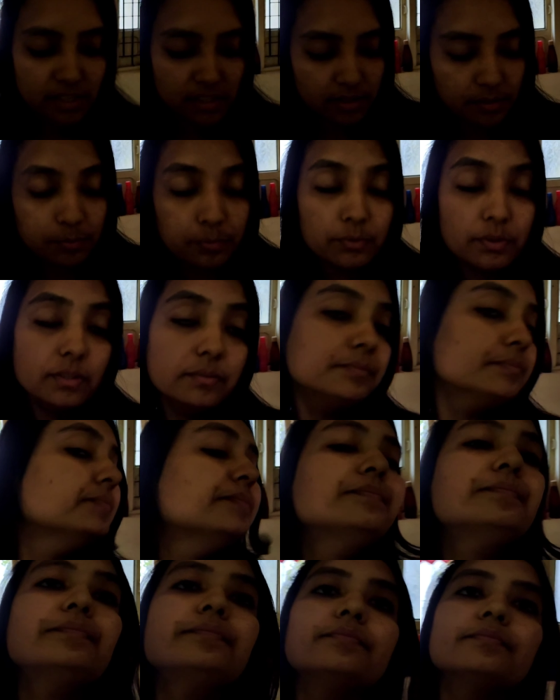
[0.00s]
वाले पूरे
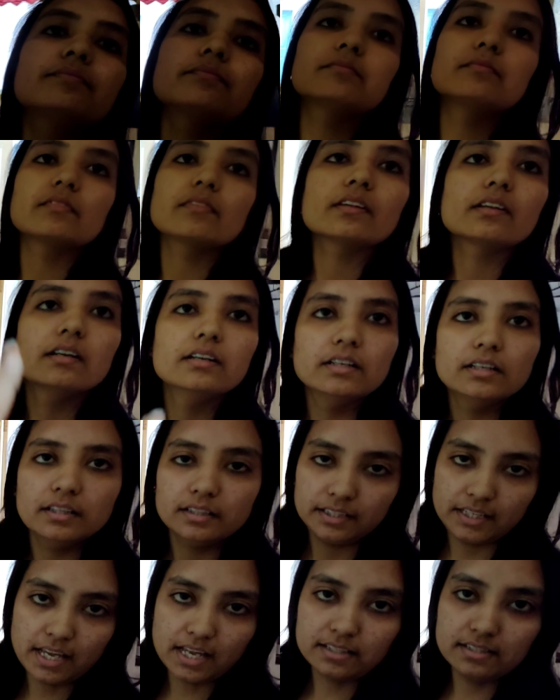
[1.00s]
कुछ देखना है ना
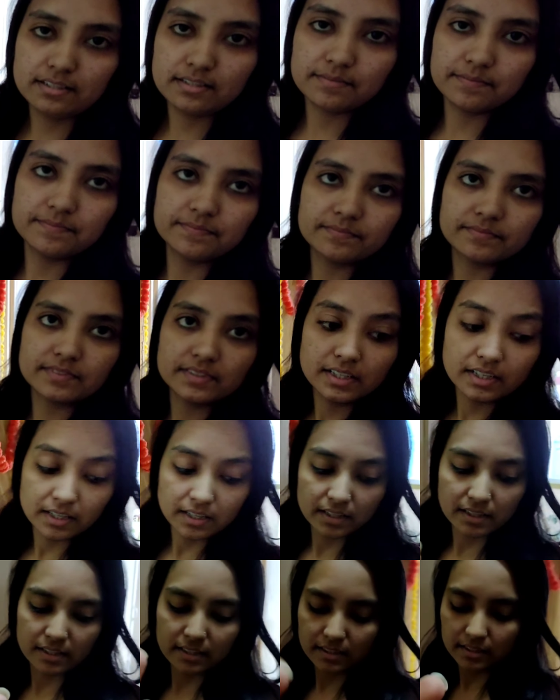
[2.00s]
यहाँ चलो
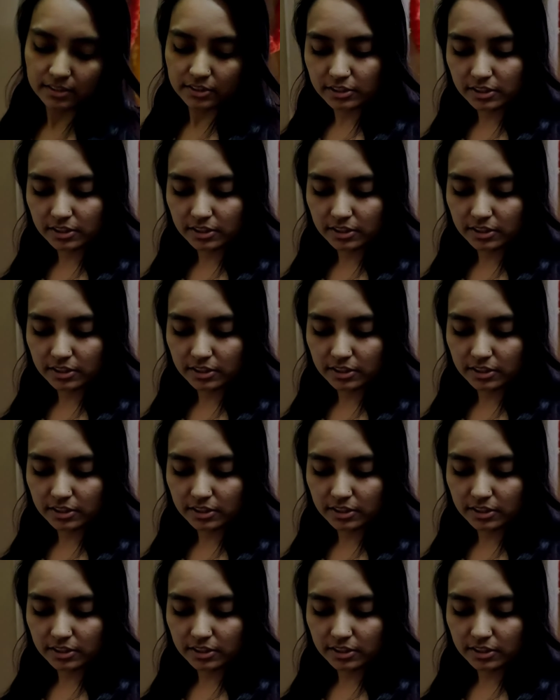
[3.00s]
दिखाता